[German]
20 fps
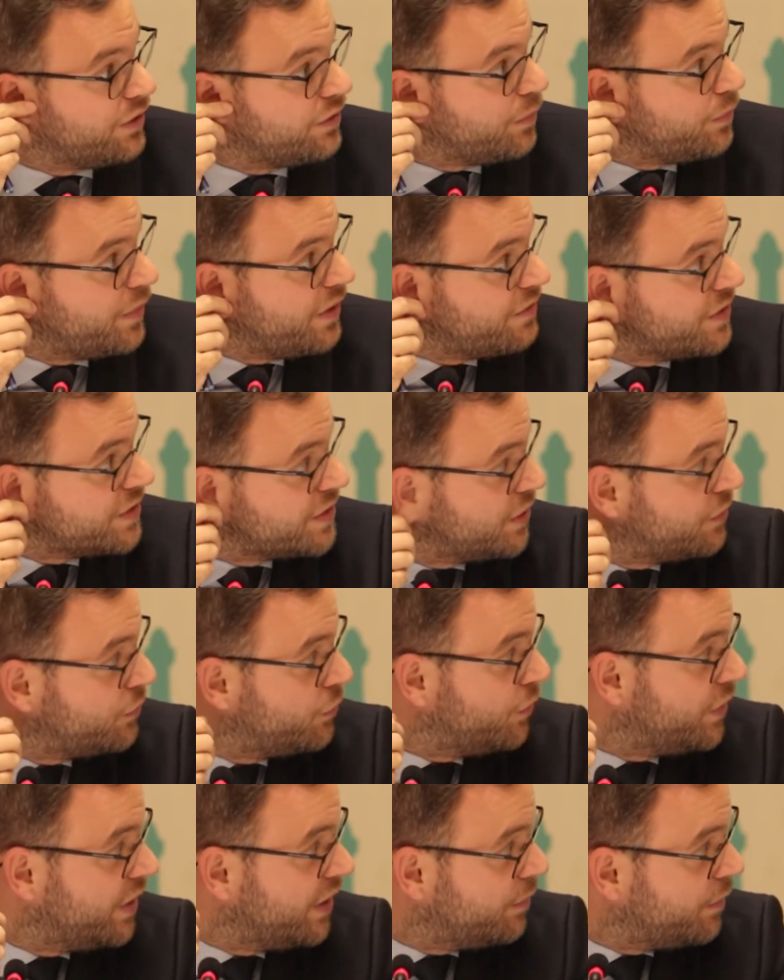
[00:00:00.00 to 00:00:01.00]
worauf
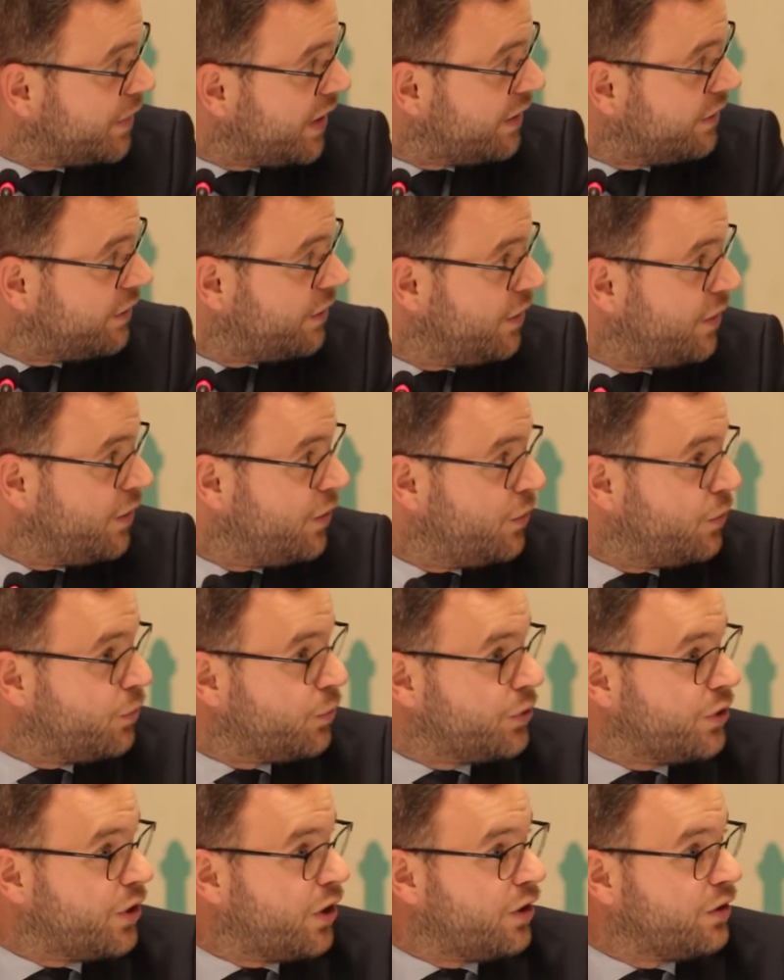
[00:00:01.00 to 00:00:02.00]
auch Gerald
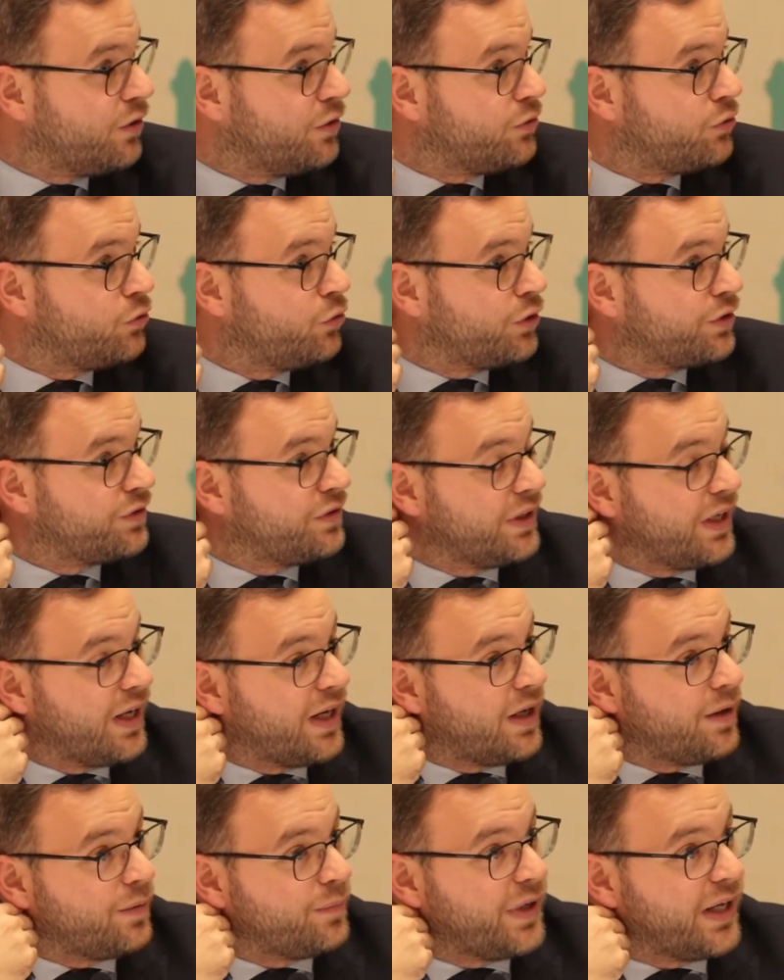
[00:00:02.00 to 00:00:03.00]
Sullivan auch
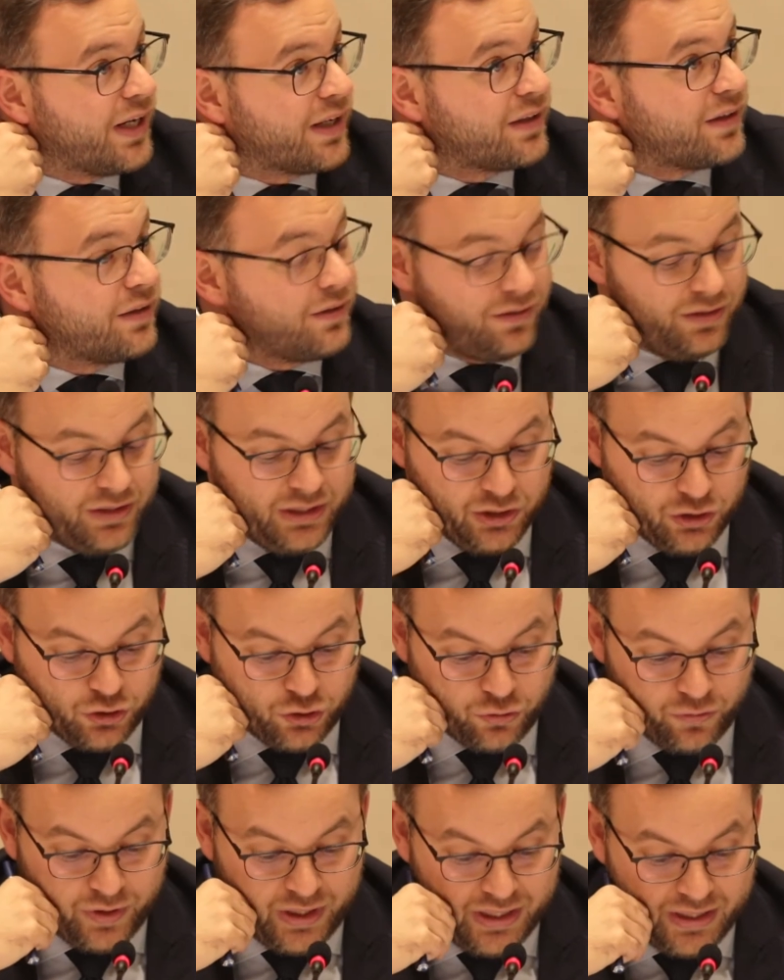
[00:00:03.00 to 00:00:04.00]
hingewiesen hat.
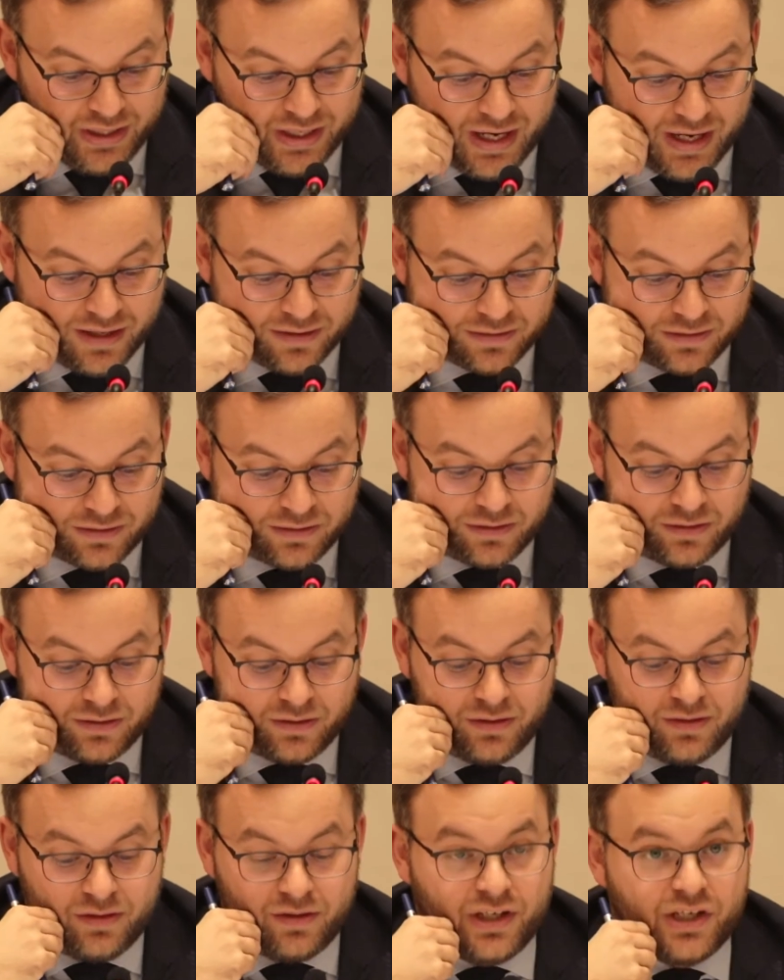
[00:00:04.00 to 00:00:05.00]
Die Geschichte
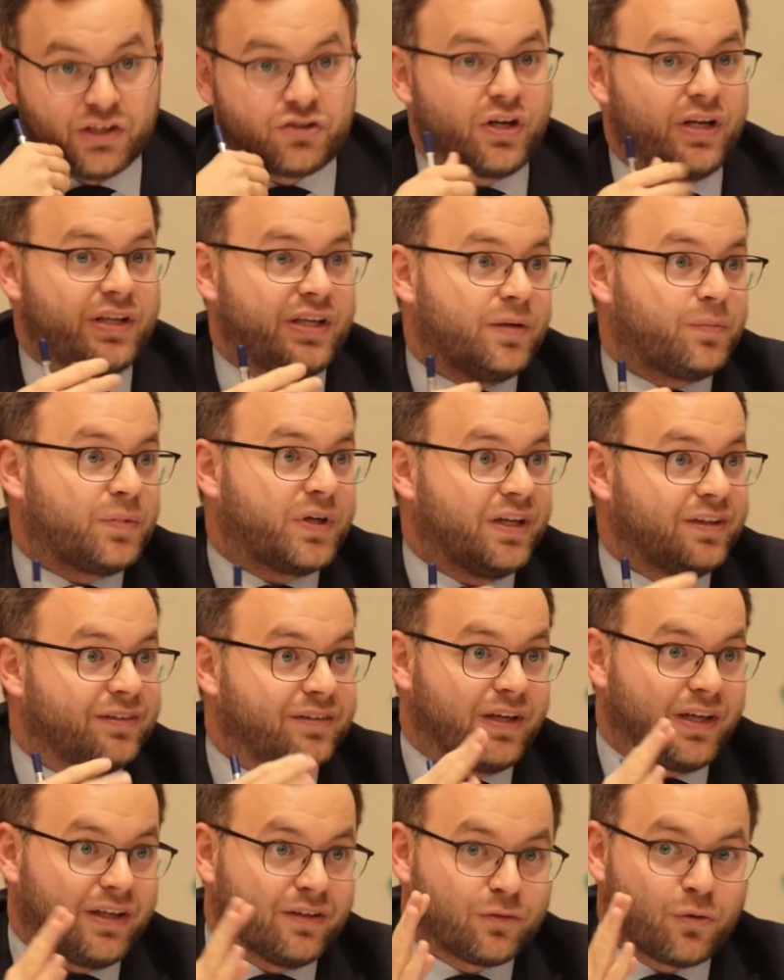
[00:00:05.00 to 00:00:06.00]
ist noch nicht zu Ende.
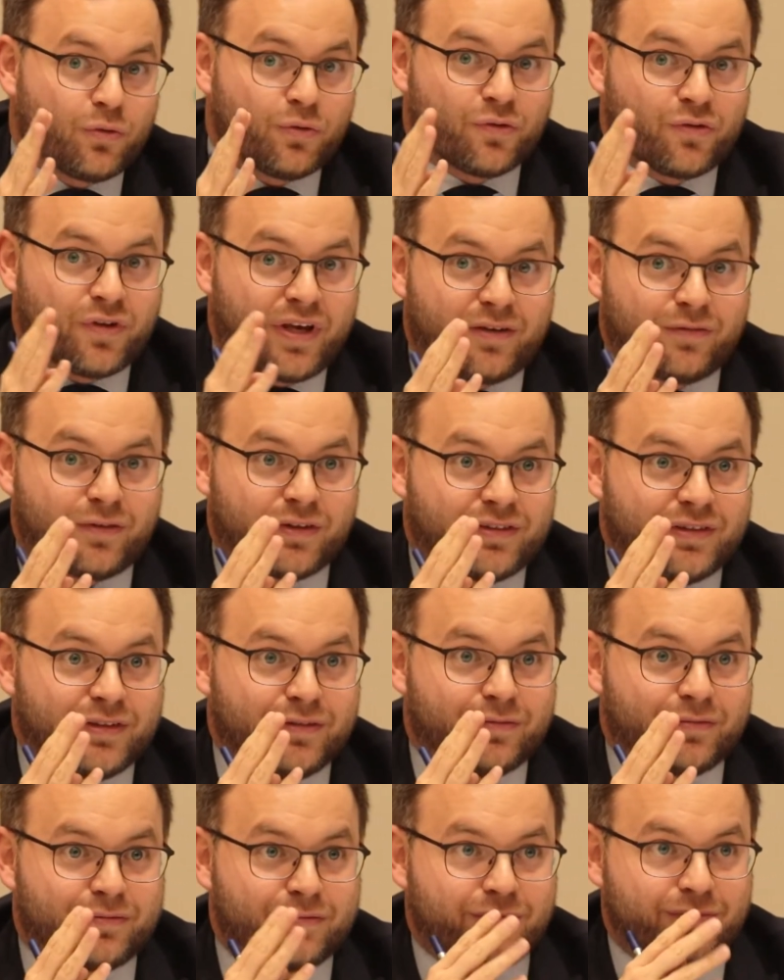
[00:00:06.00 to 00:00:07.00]
Und
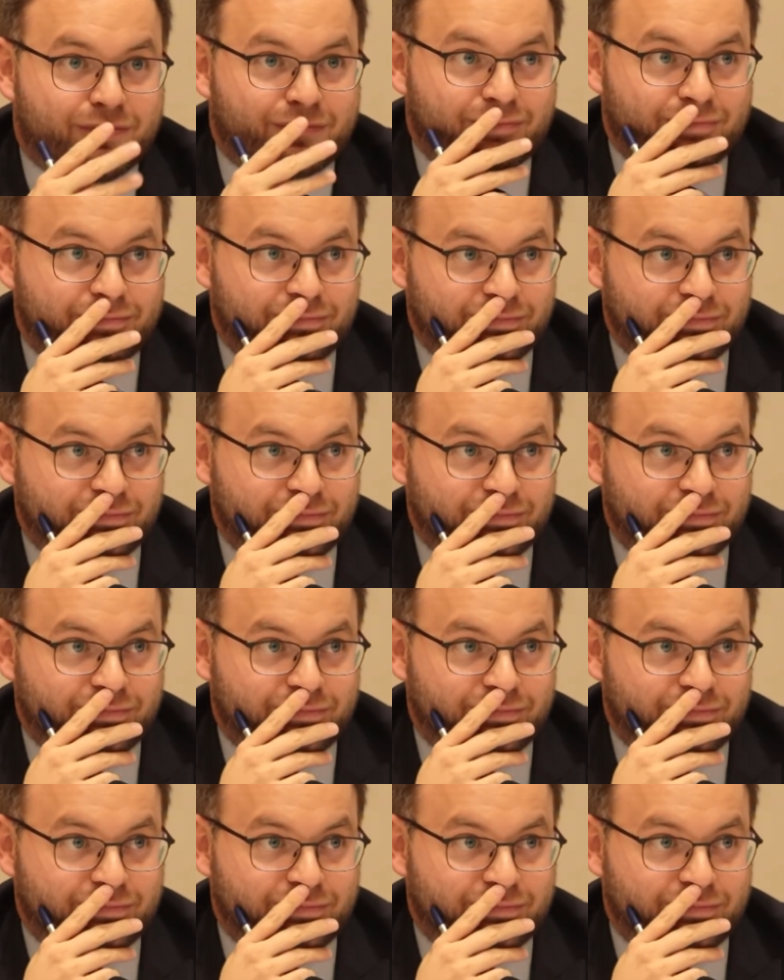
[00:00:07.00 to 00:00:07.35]
überhaupt, ich als